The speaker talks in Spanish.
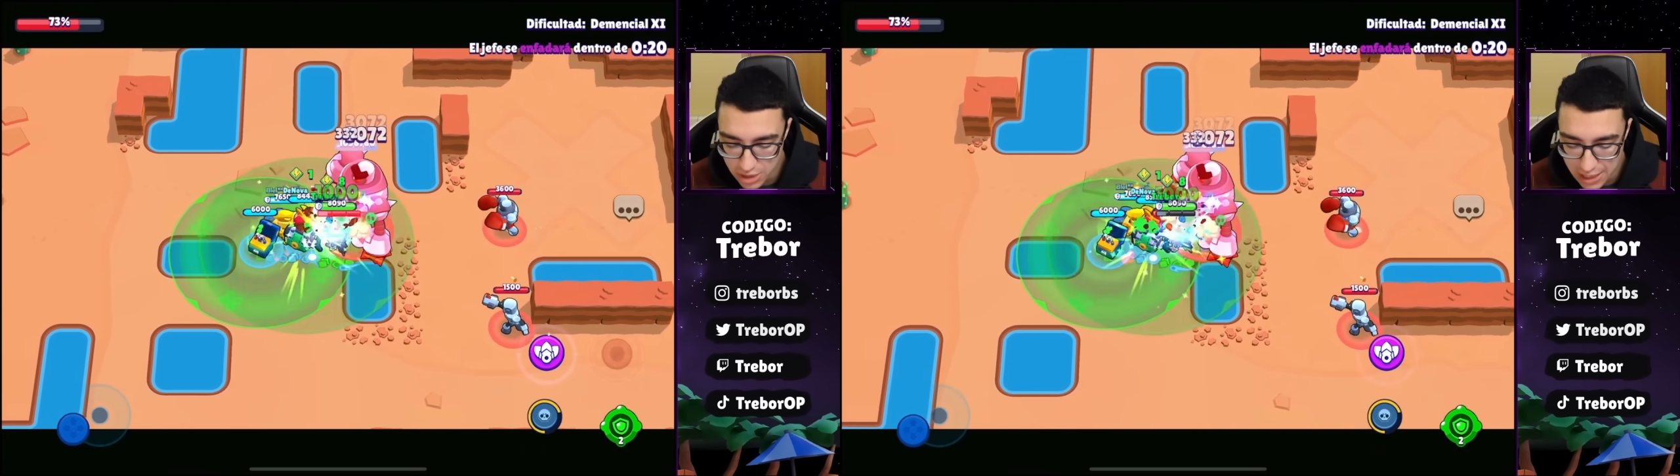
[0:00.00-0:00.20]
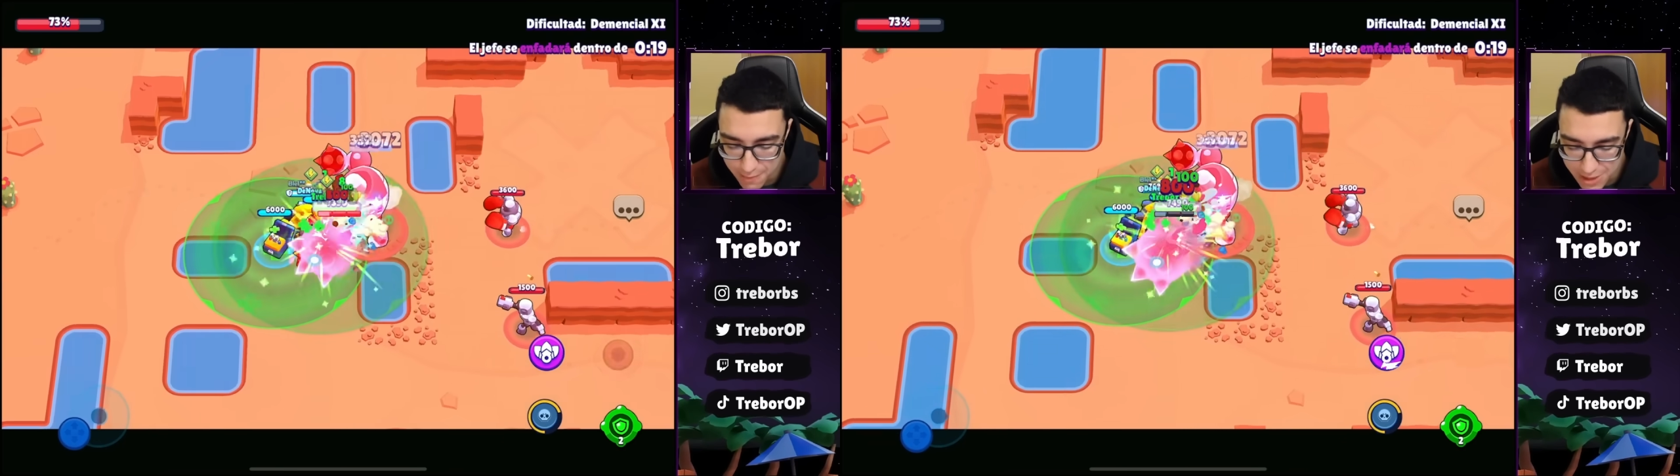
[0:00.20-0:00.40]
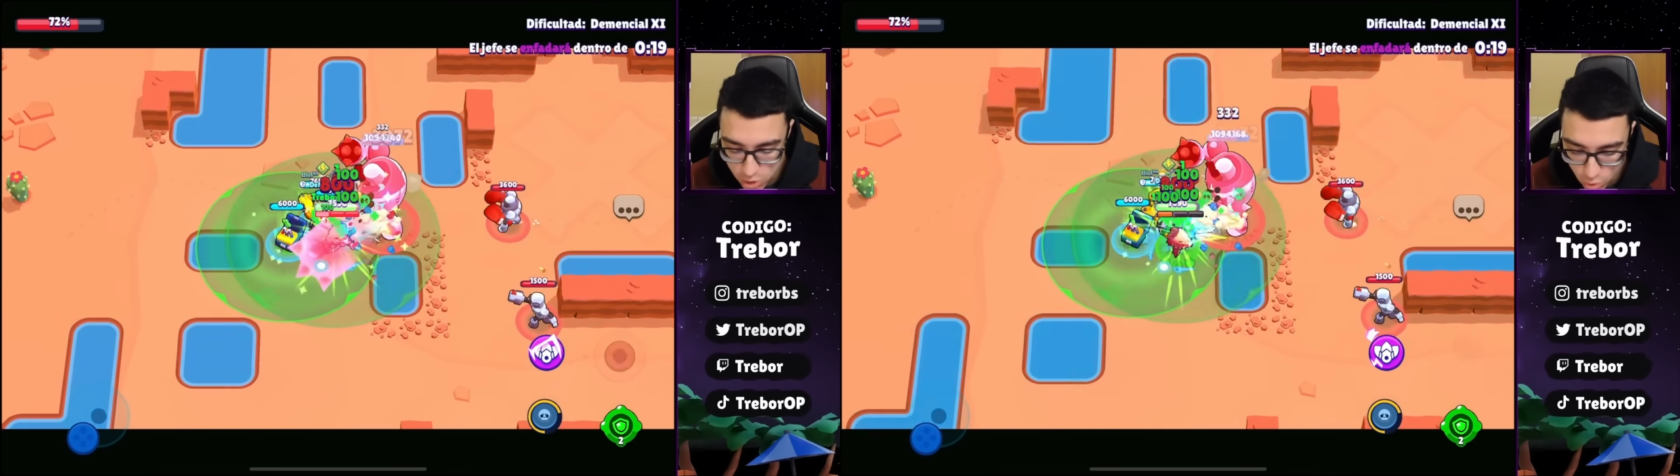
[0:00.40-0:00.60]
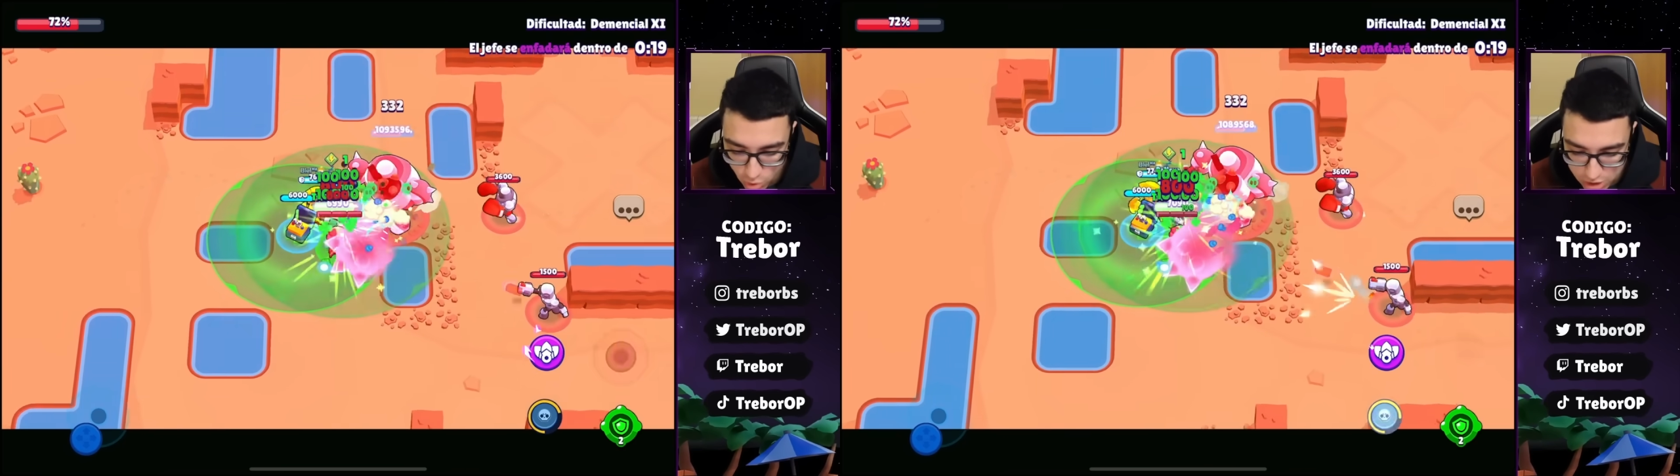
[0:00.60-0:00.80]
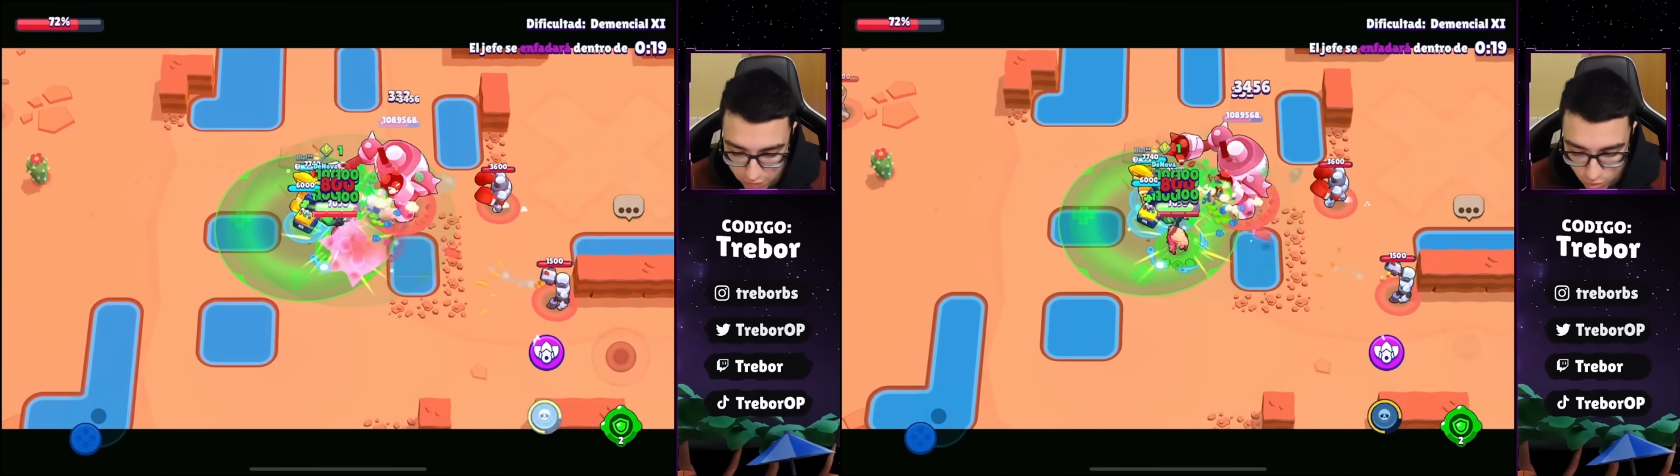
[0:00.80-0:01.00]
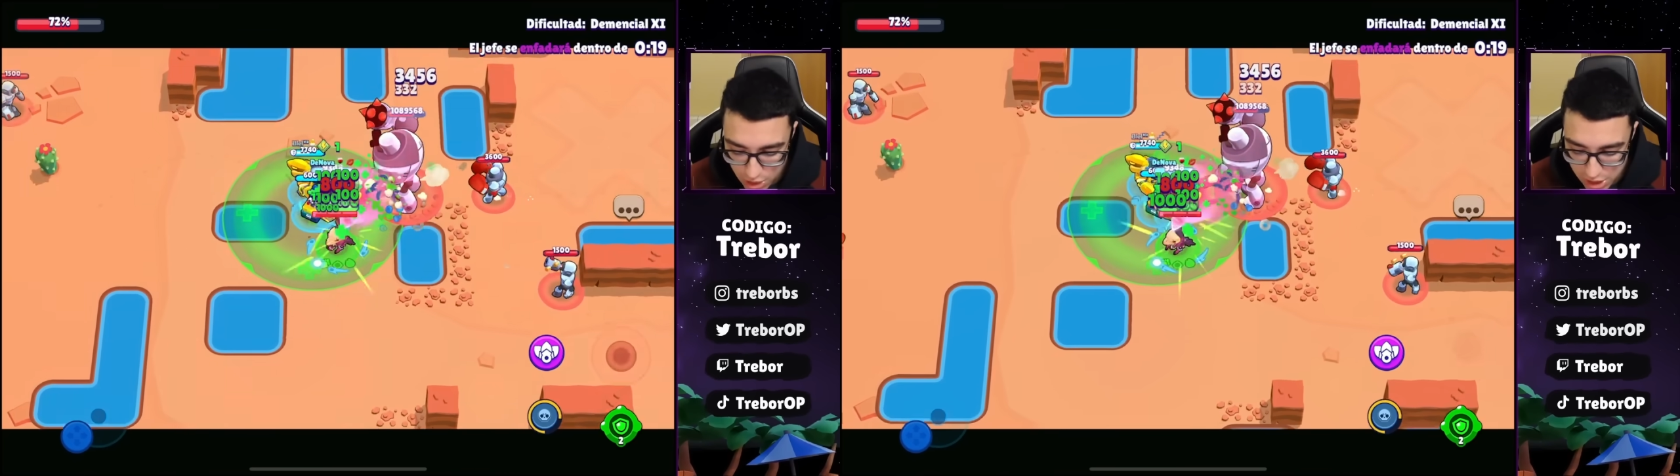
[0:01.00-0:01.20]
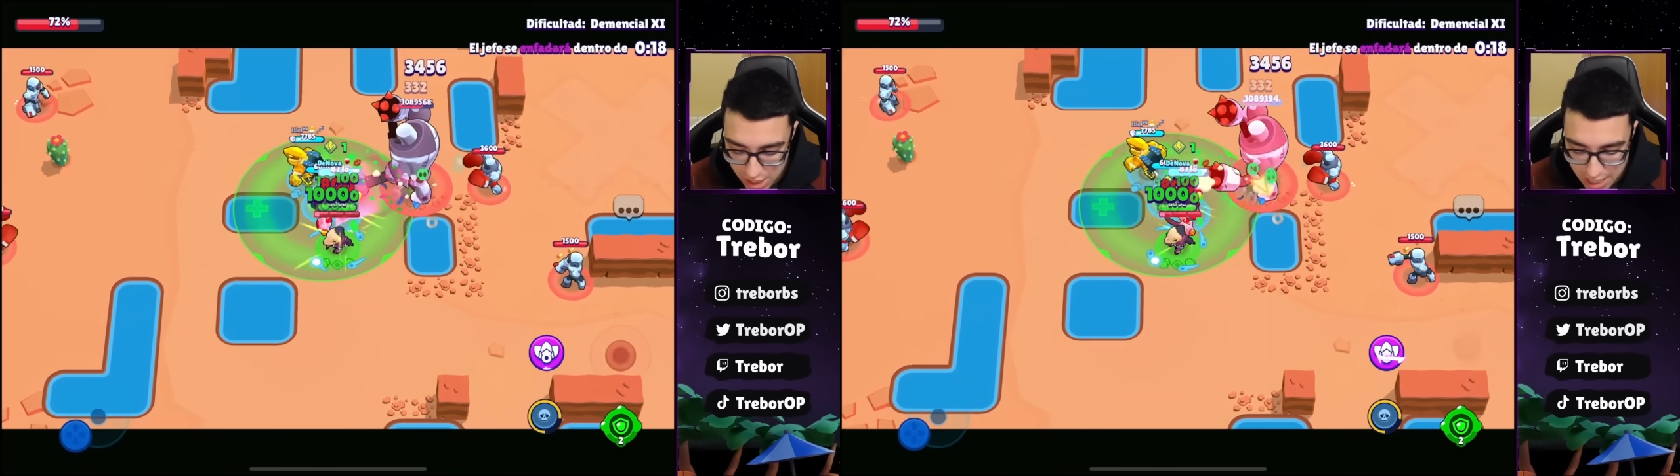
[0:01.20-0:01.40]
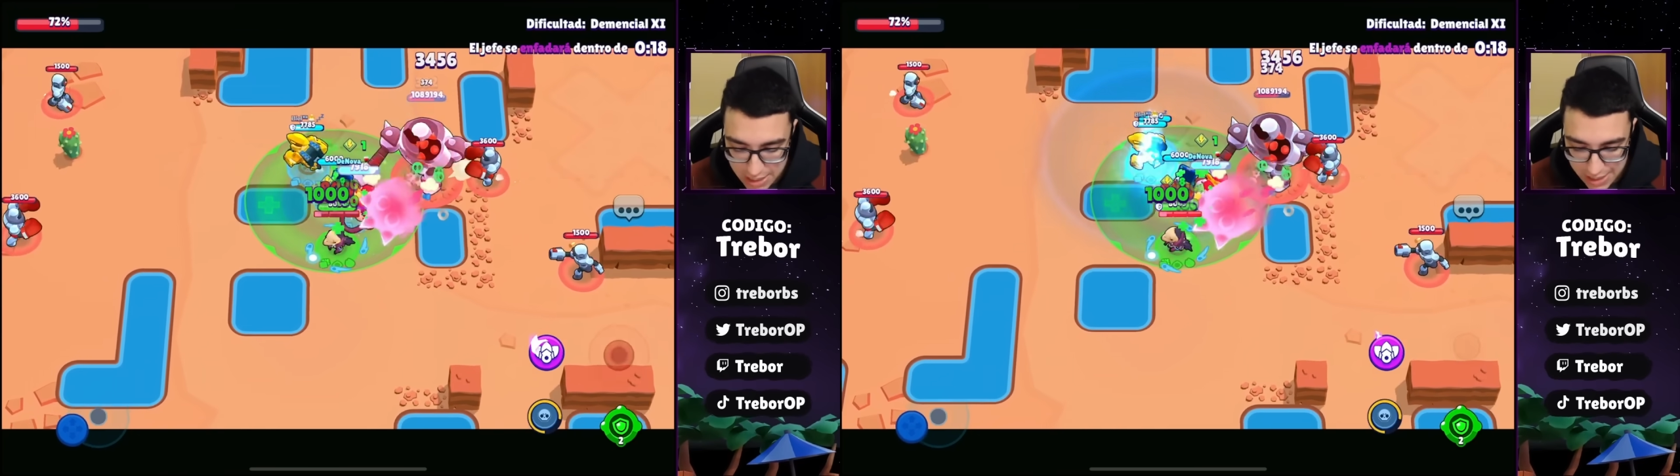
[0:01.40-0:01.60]
tenga más cubos de
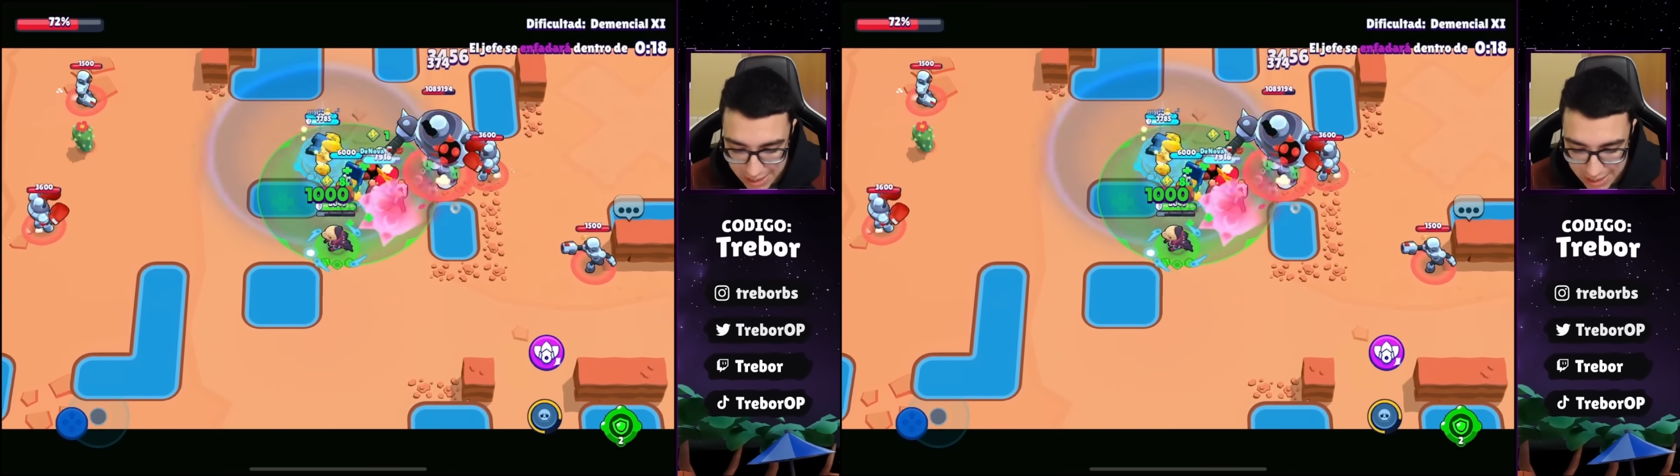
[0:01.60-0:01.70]
fuerza